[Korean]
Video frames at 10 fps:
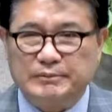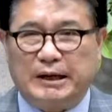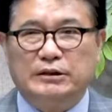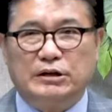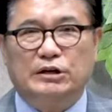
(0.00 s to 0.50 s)

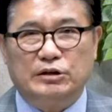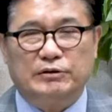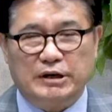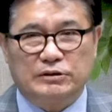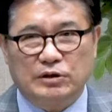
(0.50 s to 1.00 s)
만들기
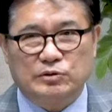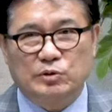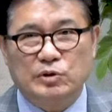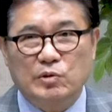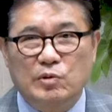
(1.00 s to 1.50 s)
위해서
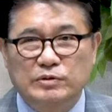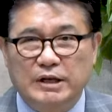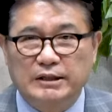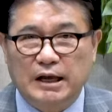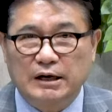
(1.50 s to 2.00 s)

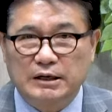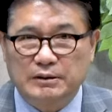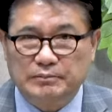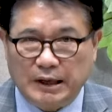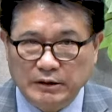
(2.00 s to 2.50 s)

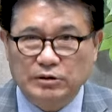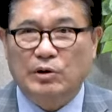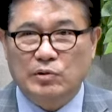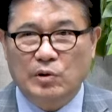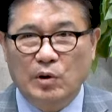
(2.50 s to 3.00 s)
조선공산당을
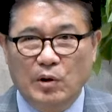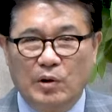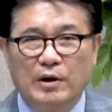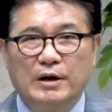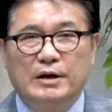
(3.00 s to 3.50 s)

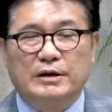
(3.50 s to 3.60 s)
만들었고